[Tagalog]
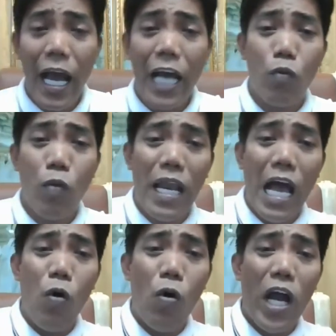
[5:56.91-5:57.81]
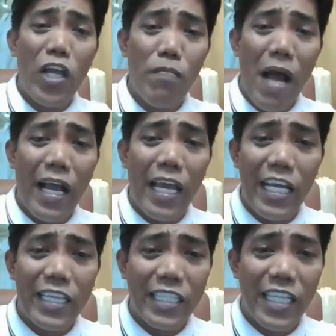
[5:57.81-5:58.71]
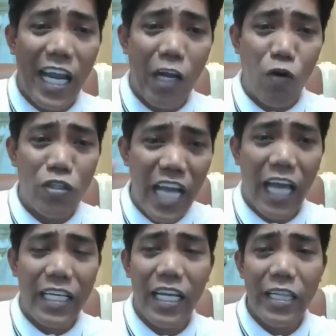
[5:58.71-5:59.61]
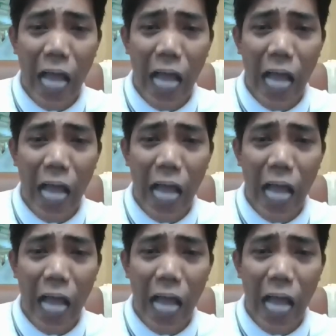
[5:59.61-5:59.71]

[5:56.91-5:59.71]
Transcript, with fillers: At wala ho kayong makikita sa record niyan